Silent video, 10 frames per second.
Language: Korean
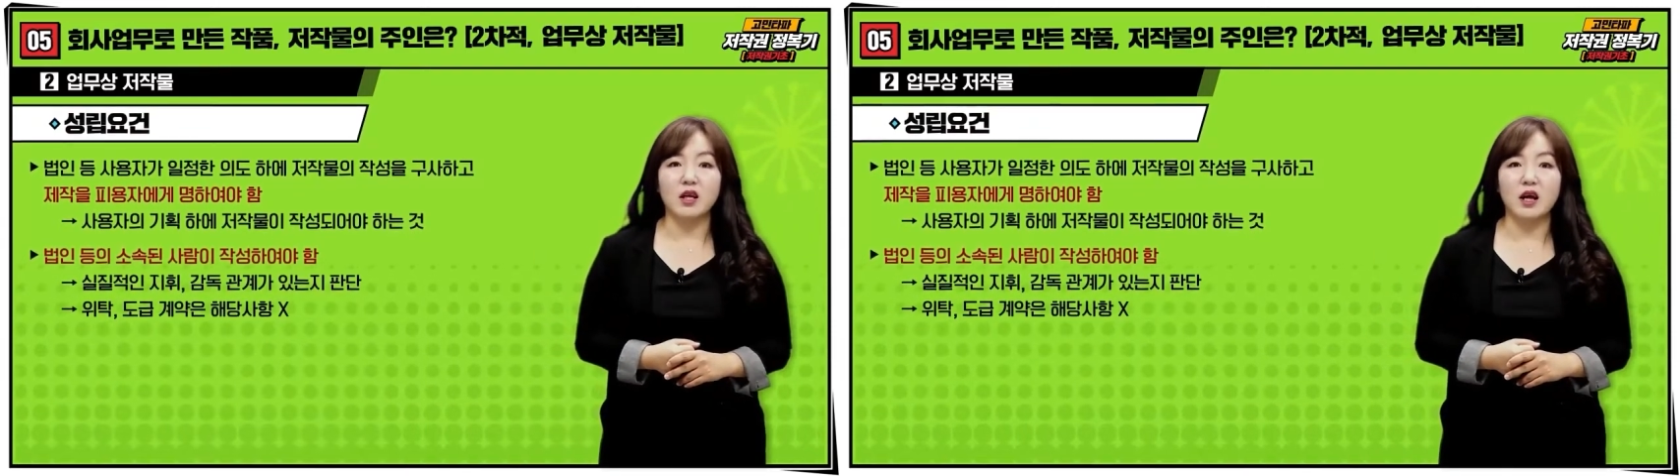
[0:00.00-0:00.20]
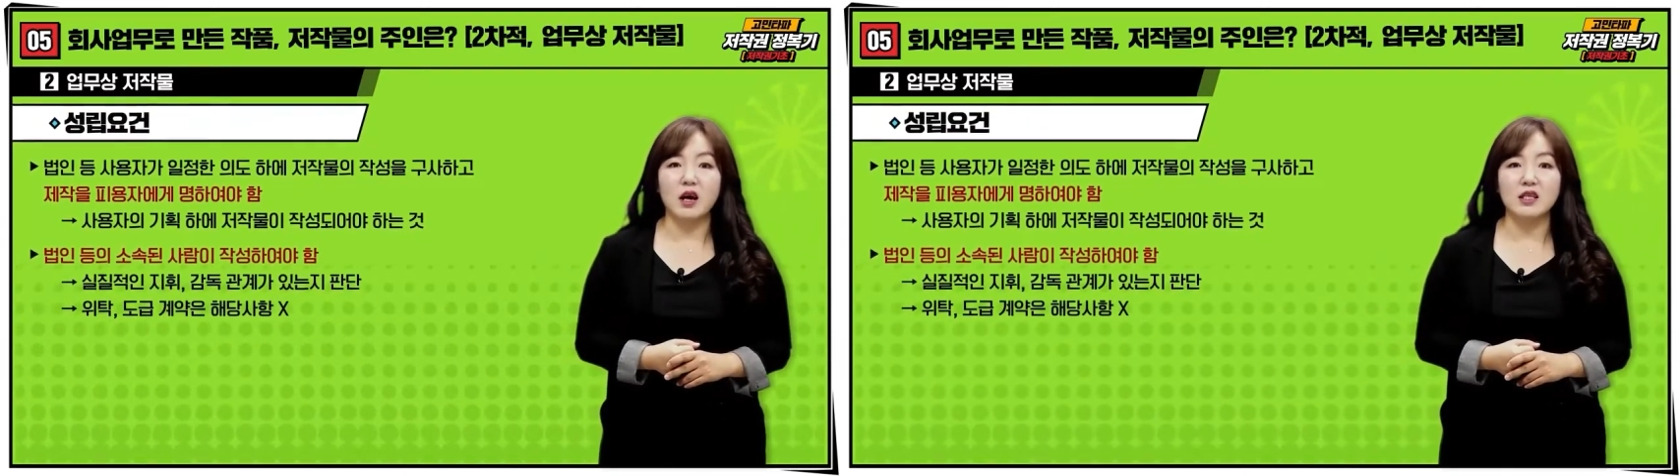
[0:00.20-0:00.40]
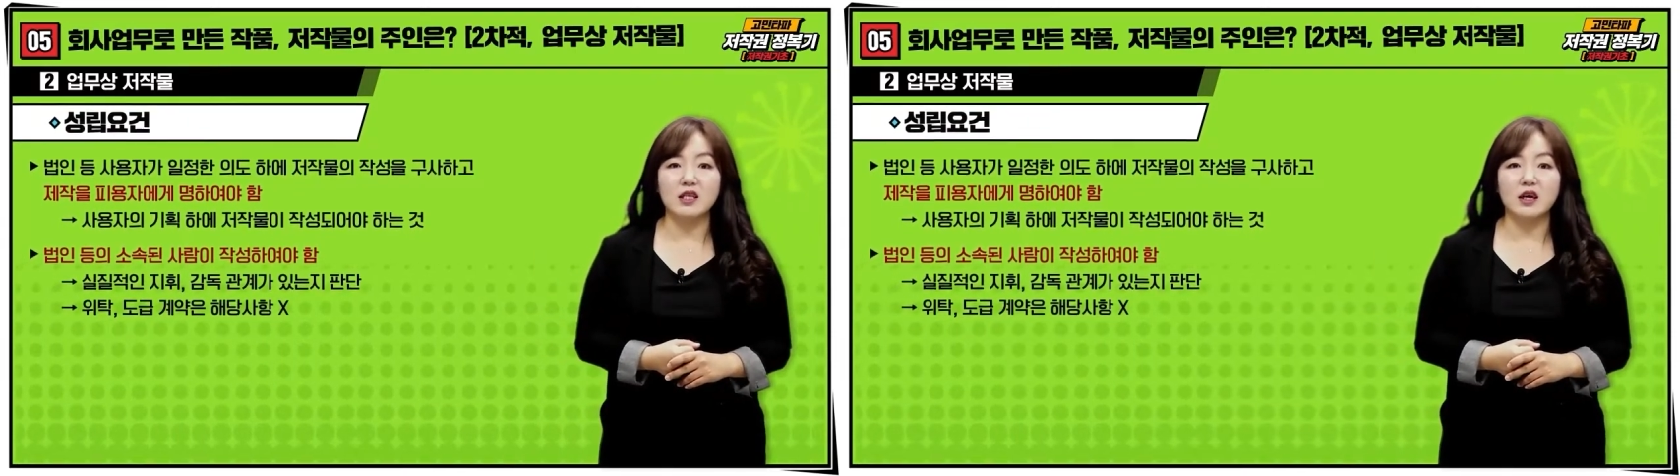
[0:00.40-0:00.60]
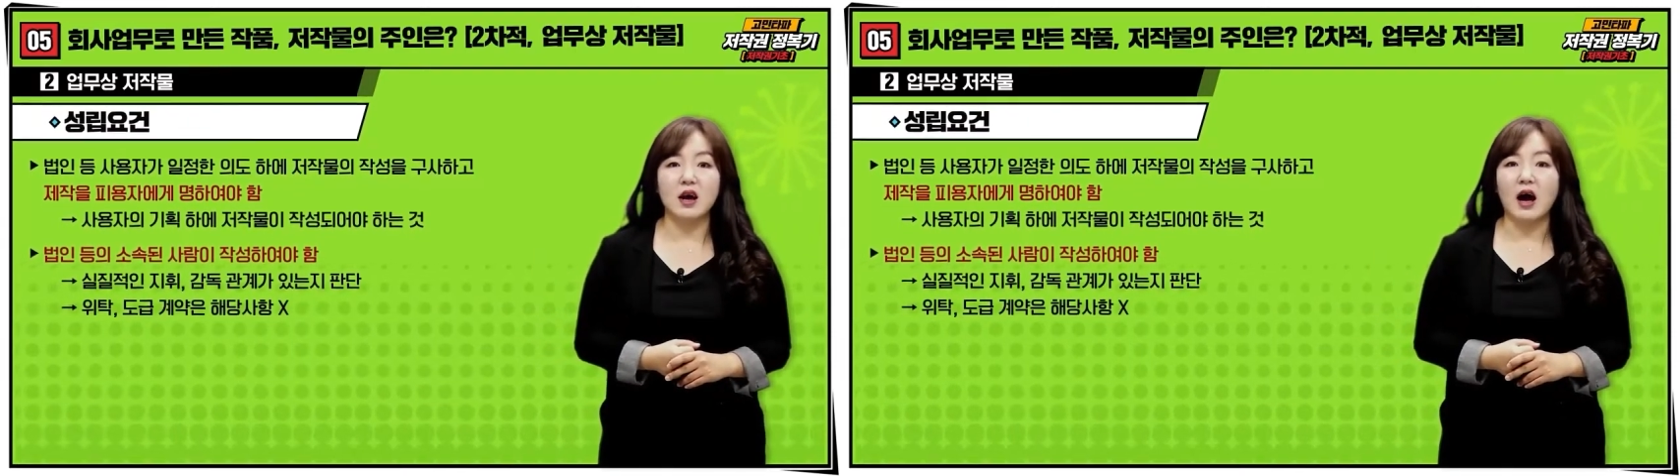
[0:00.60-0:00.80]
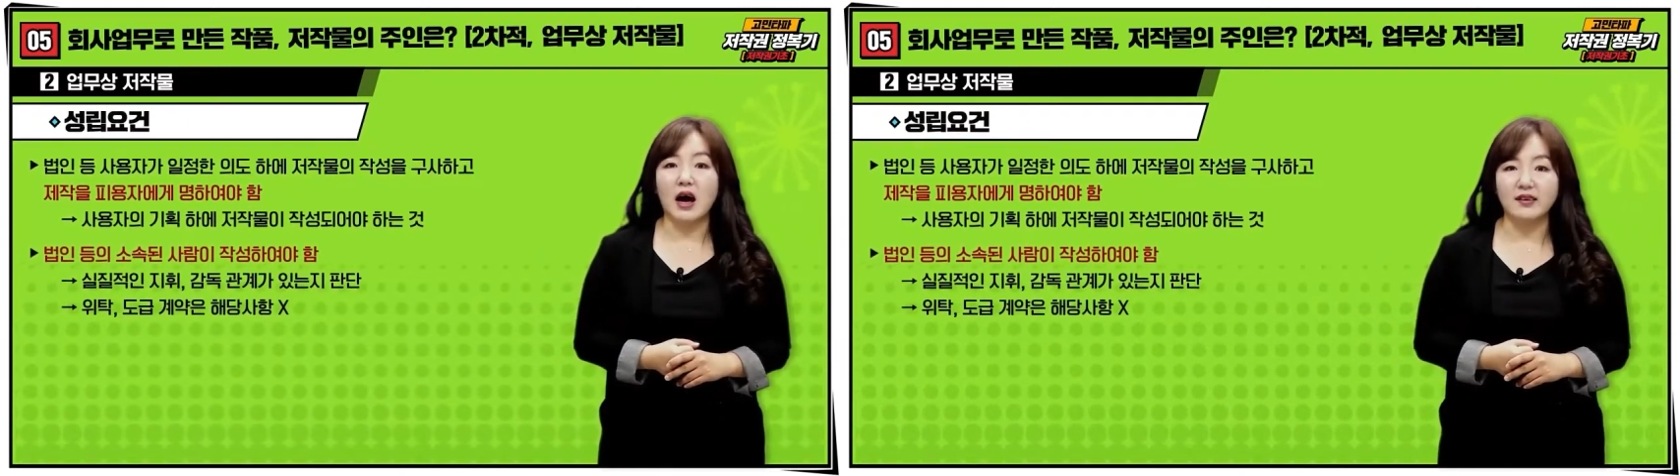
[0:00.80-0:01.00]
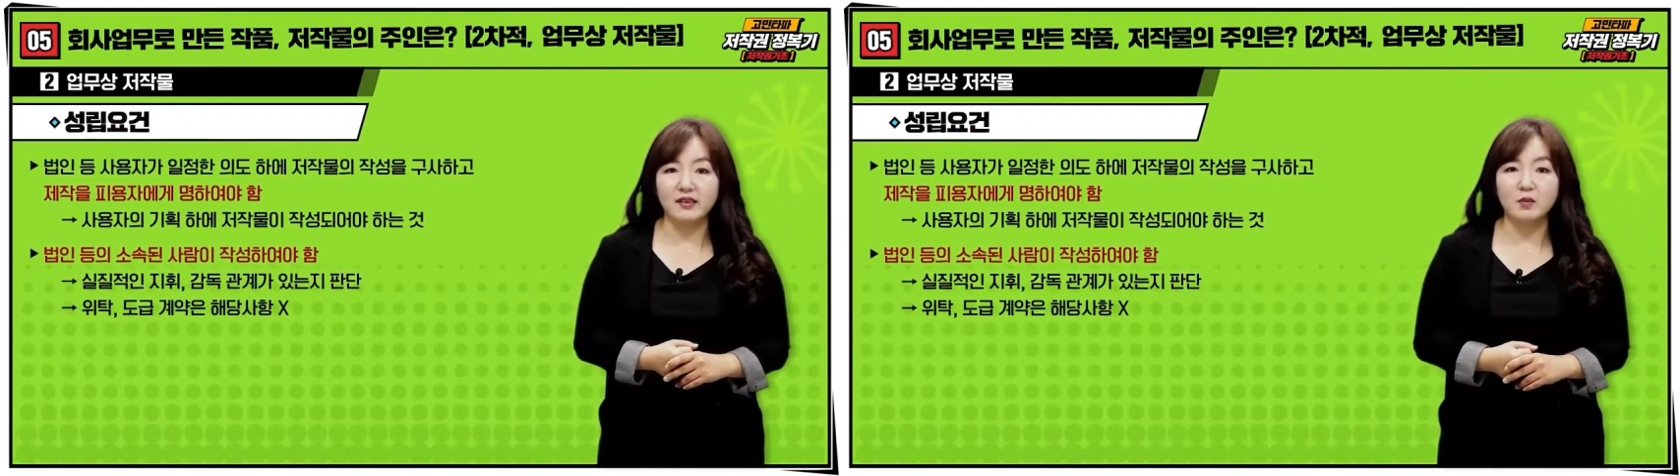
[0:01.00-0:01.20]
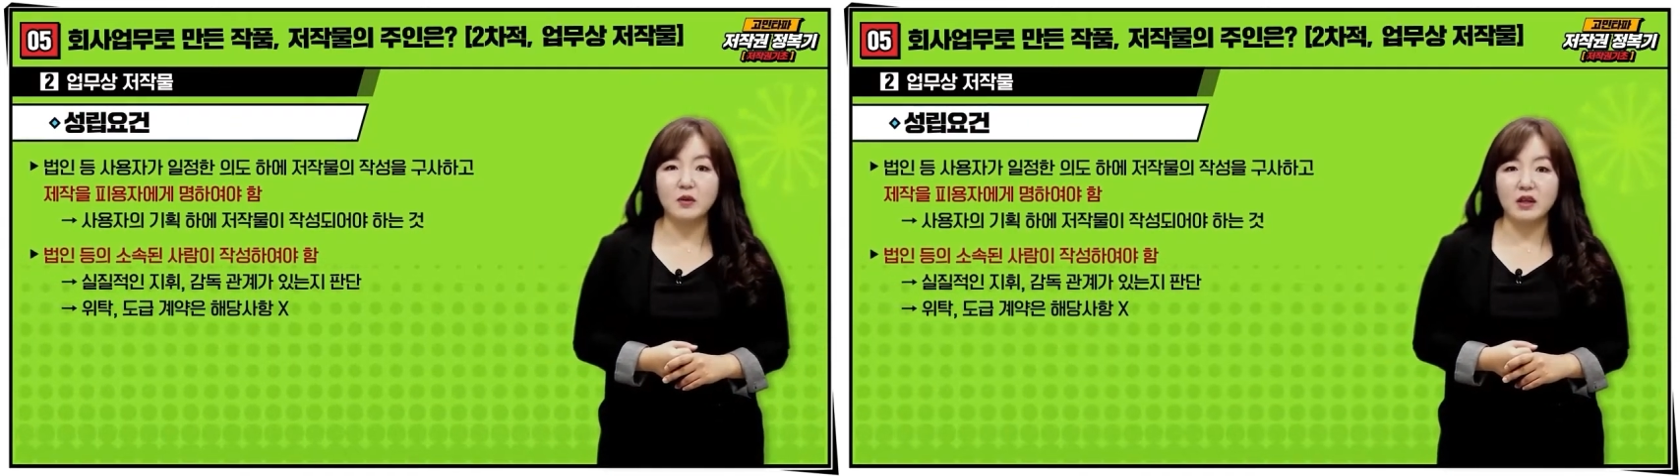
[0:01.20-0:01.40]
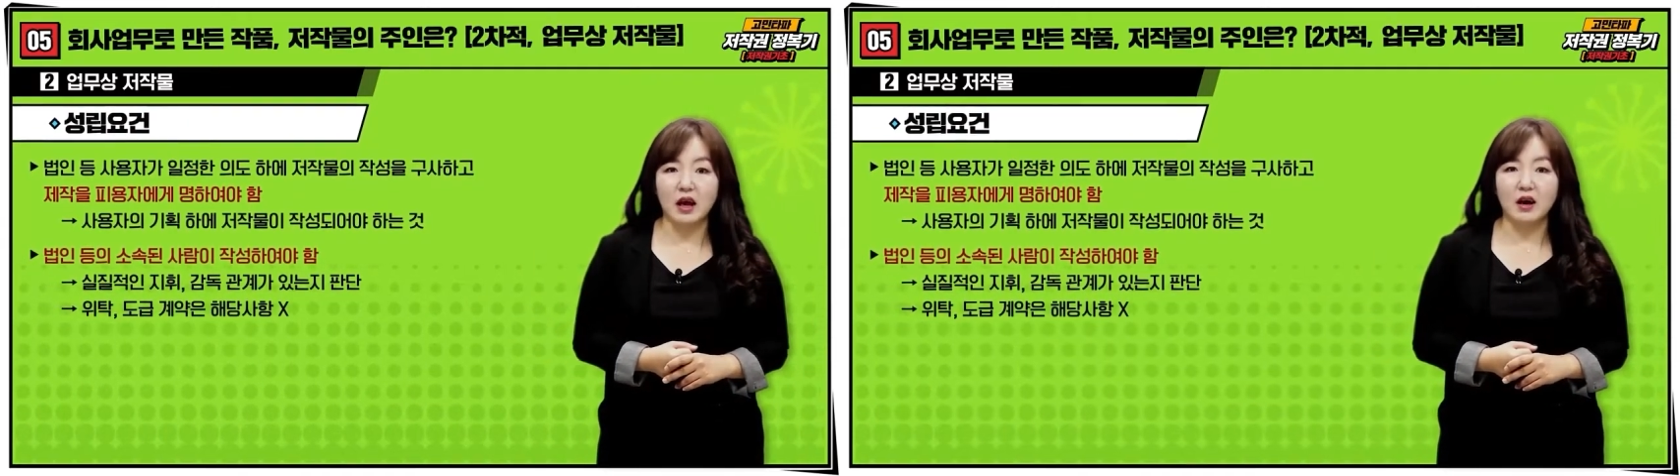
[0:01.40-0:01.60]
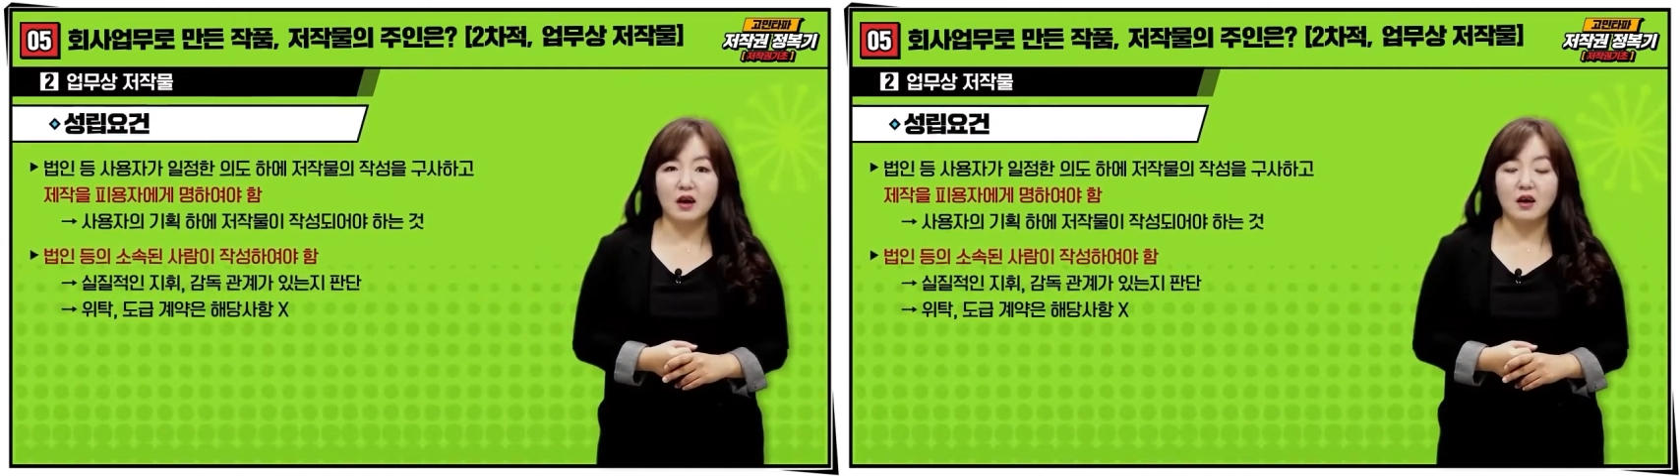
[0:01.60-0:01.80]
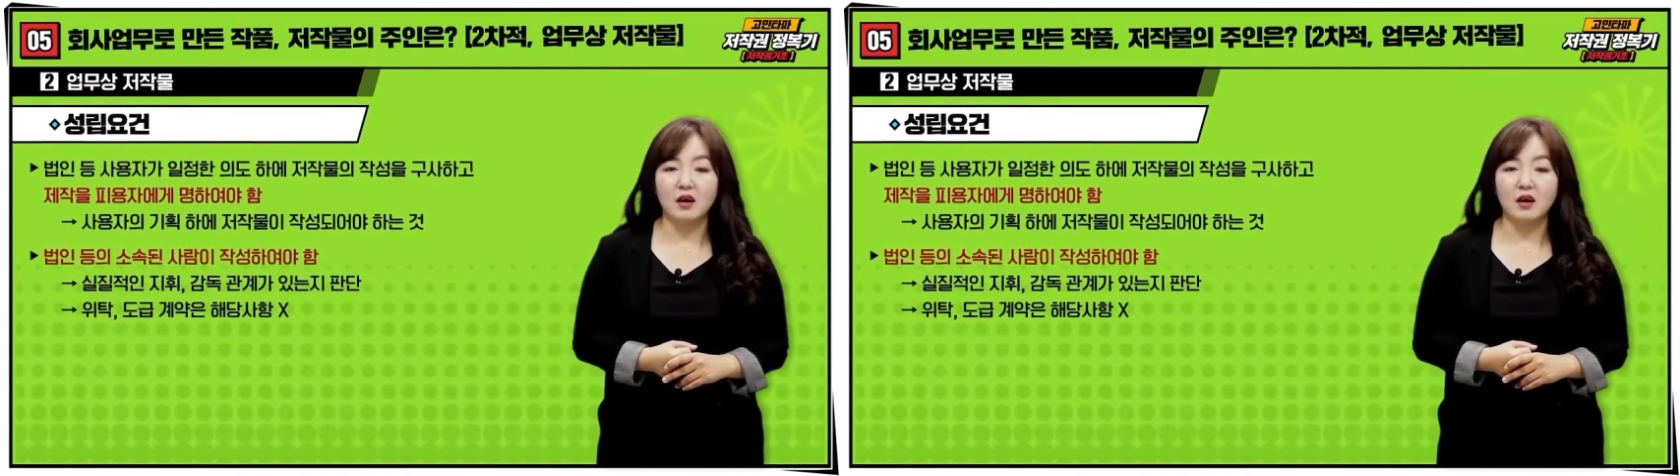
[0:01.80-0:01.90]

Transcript: 해당하지 않습니다.